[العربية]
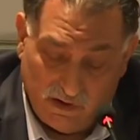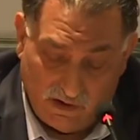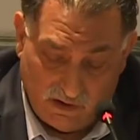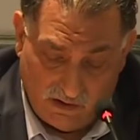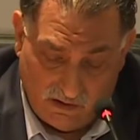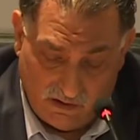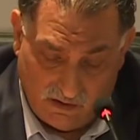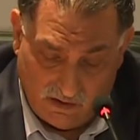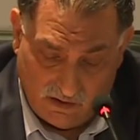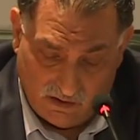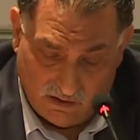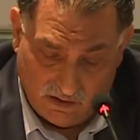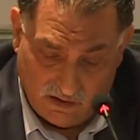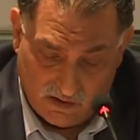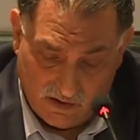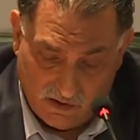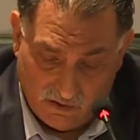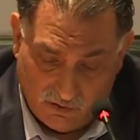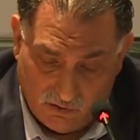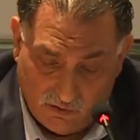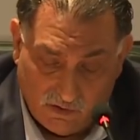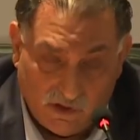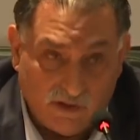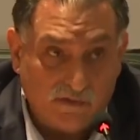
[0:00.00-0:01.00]
ان
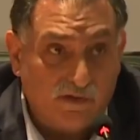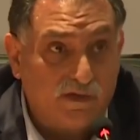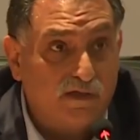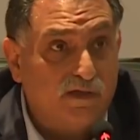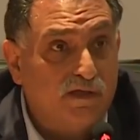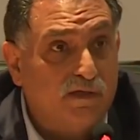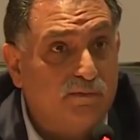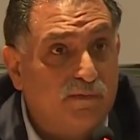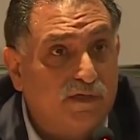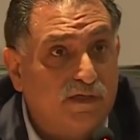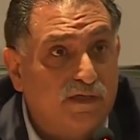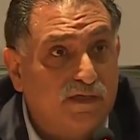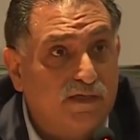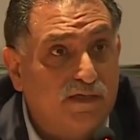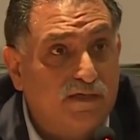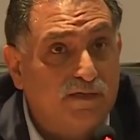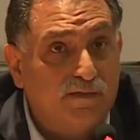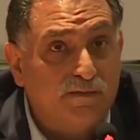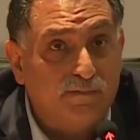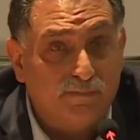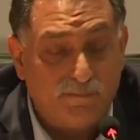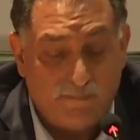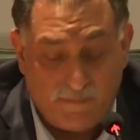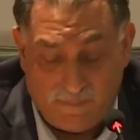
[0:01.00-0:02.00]
اختصر قدر
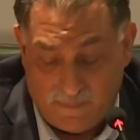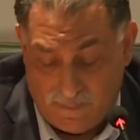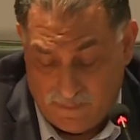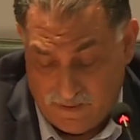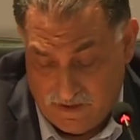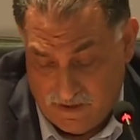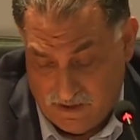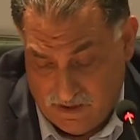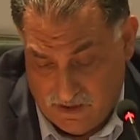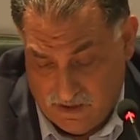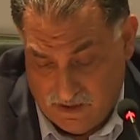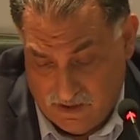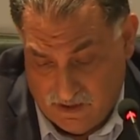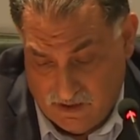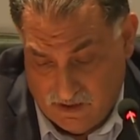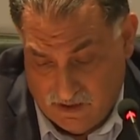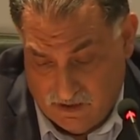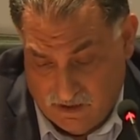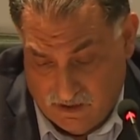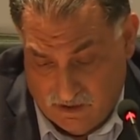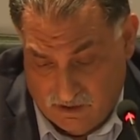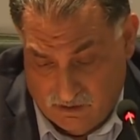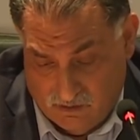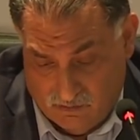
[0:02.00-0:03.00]
الامكان
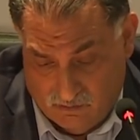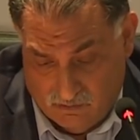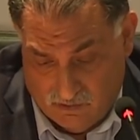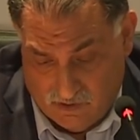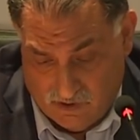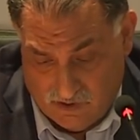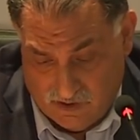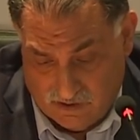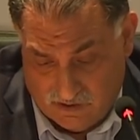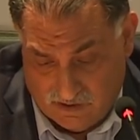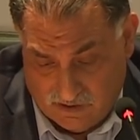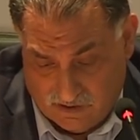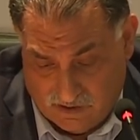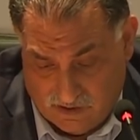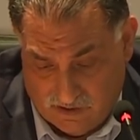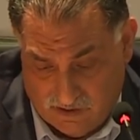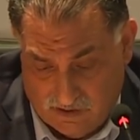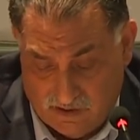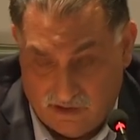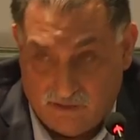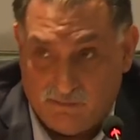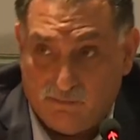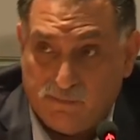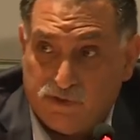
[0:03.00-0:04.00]

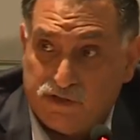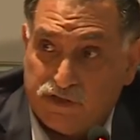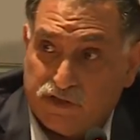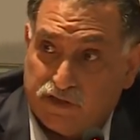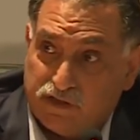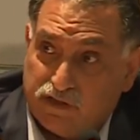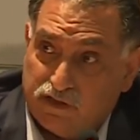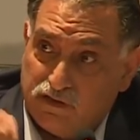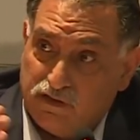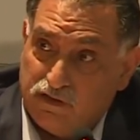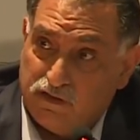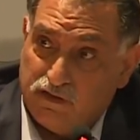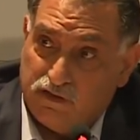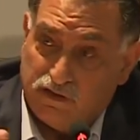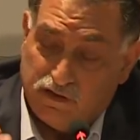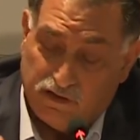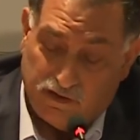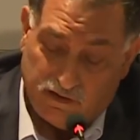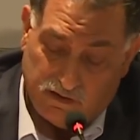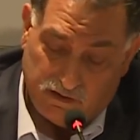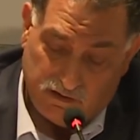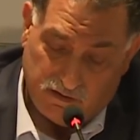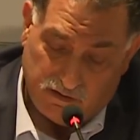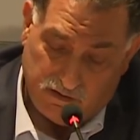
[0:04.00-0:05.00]
وأتكلم بشكل
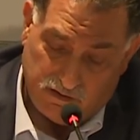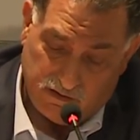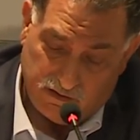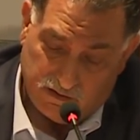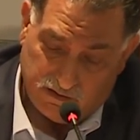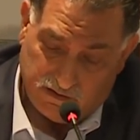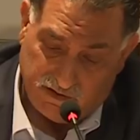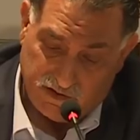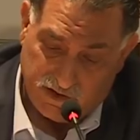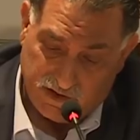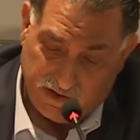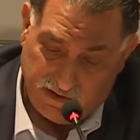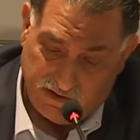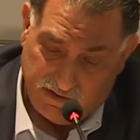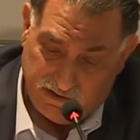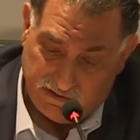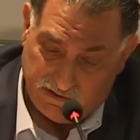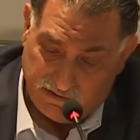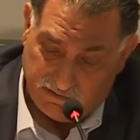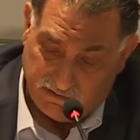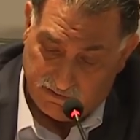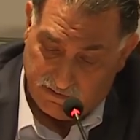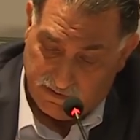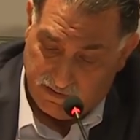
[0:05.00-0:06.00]
آه، ارتجالي
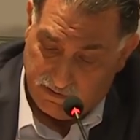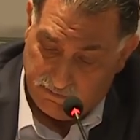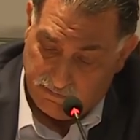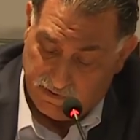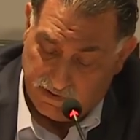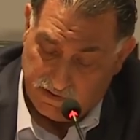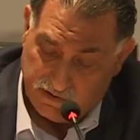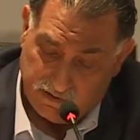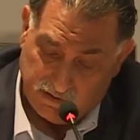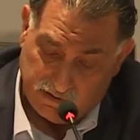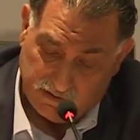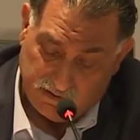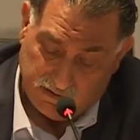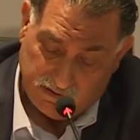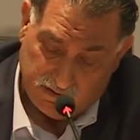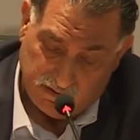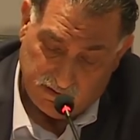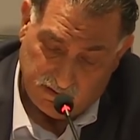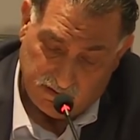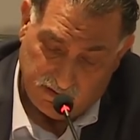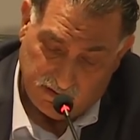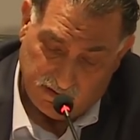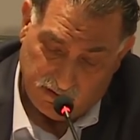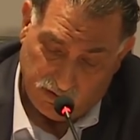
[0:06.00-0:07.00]
تقريبا
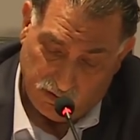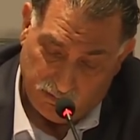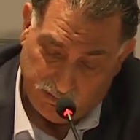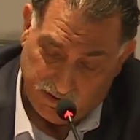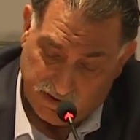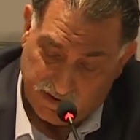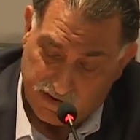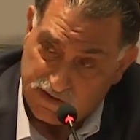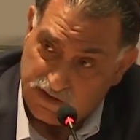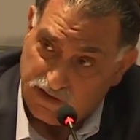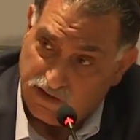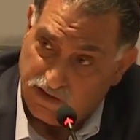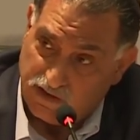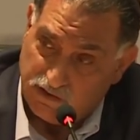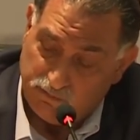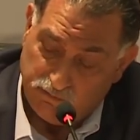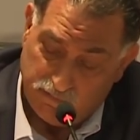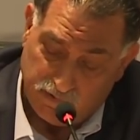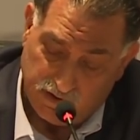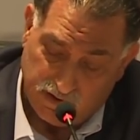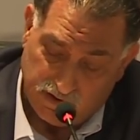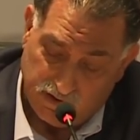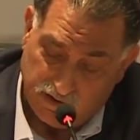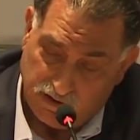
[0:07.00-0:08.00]
لأنه من
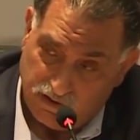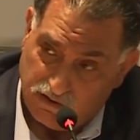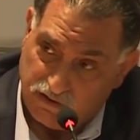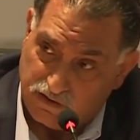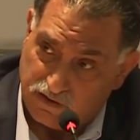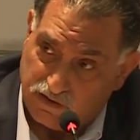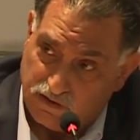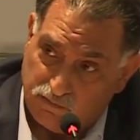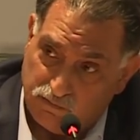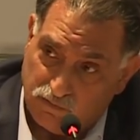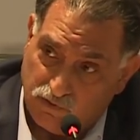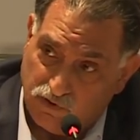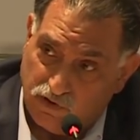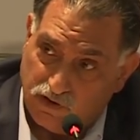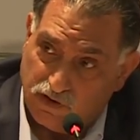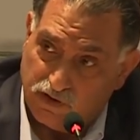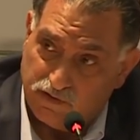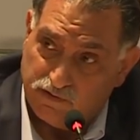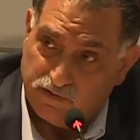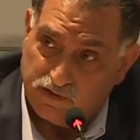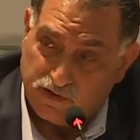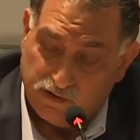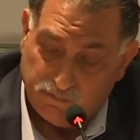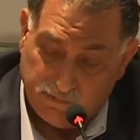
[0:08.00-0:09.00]
الصعب أن أقرأ
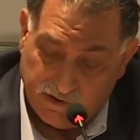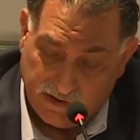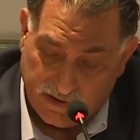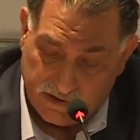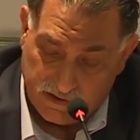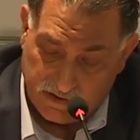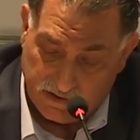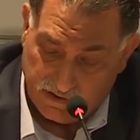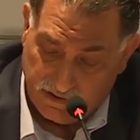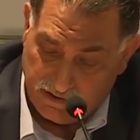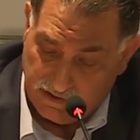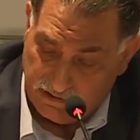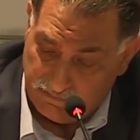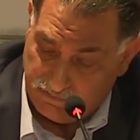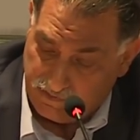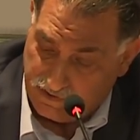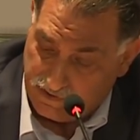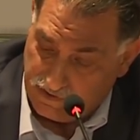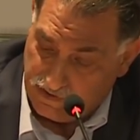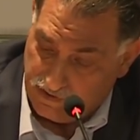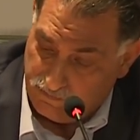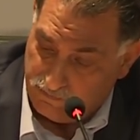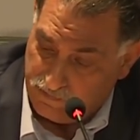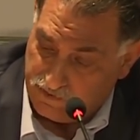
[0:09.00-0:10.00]
محاضرة من عشر ألاف
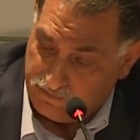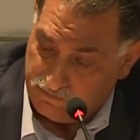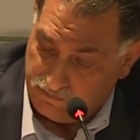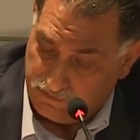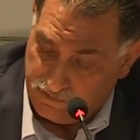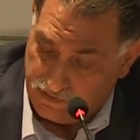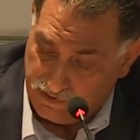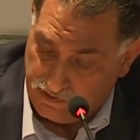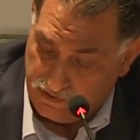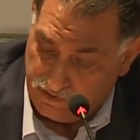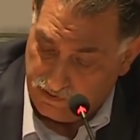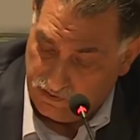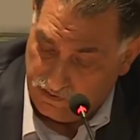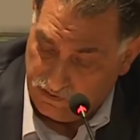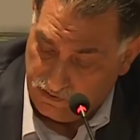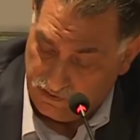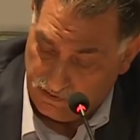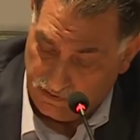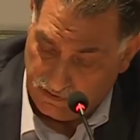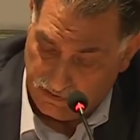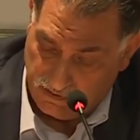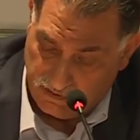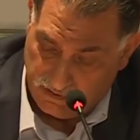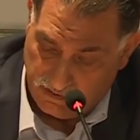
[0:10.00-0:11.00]
كلمة في
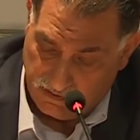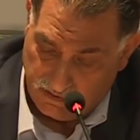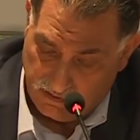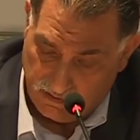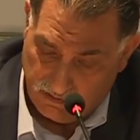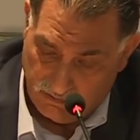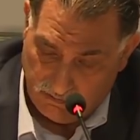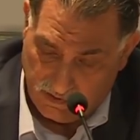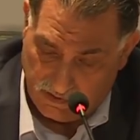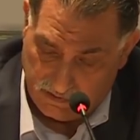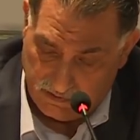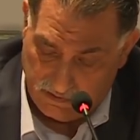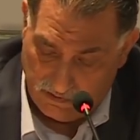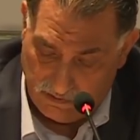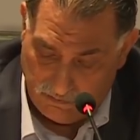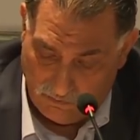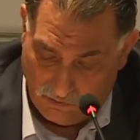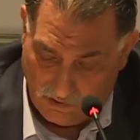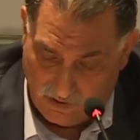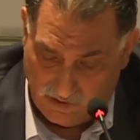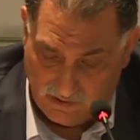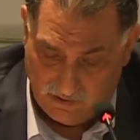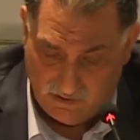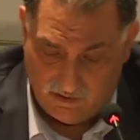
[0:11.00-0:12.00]
الوقت
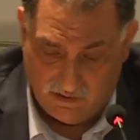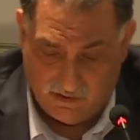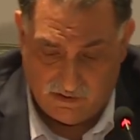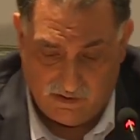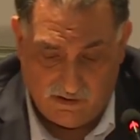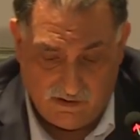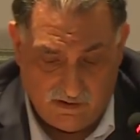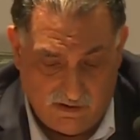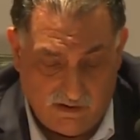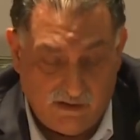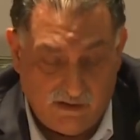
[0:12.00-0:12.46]
المحدد